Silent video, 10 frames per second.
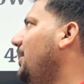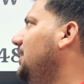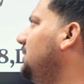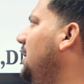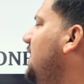
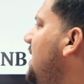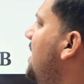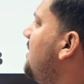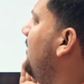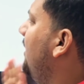प्रदर्शन है तीन
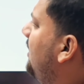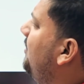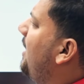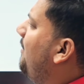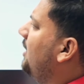मैच में मेहनत
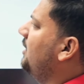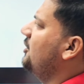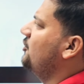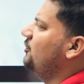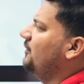बावन
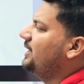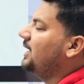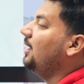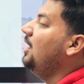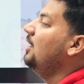रन जीरो
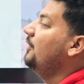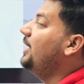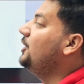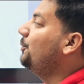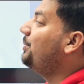विकेट
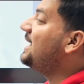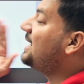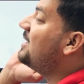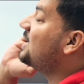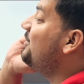वेन्यू पे एक
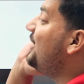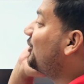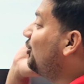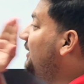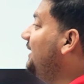मैच में एक
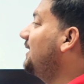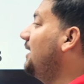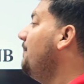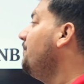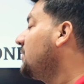सौ तीस
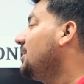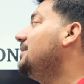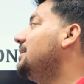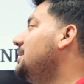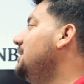रन
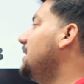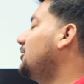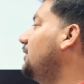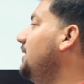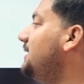रिसेंटली एक
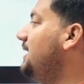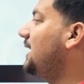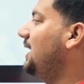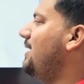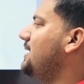सौ तीस
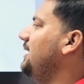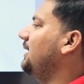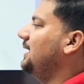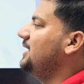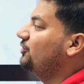एक नवासी
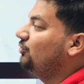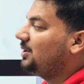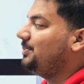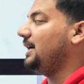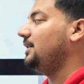अड़तालीस डो
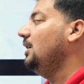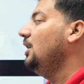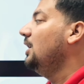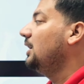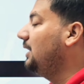नॉट बैट
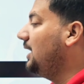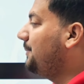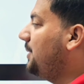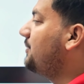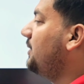गलन
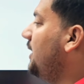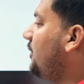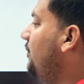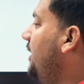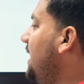फिलिप्स हेड
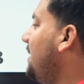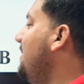टू हेड एक